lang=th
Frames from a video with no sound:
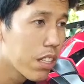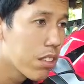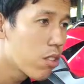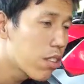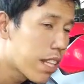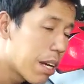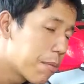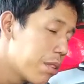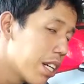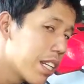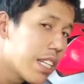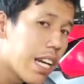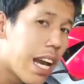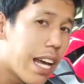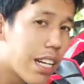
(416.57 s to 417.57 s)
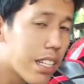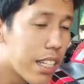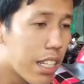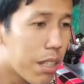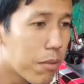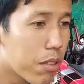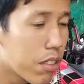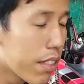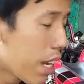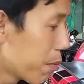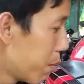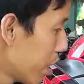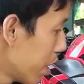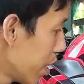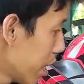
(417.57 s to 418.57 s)
ต้องตามเพื่อนให้ทันนะครับต้องแซง
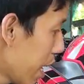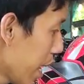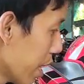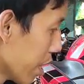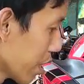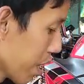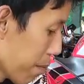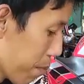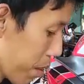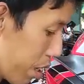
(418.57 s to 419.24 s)
เพื่อนให้ได้นะครับ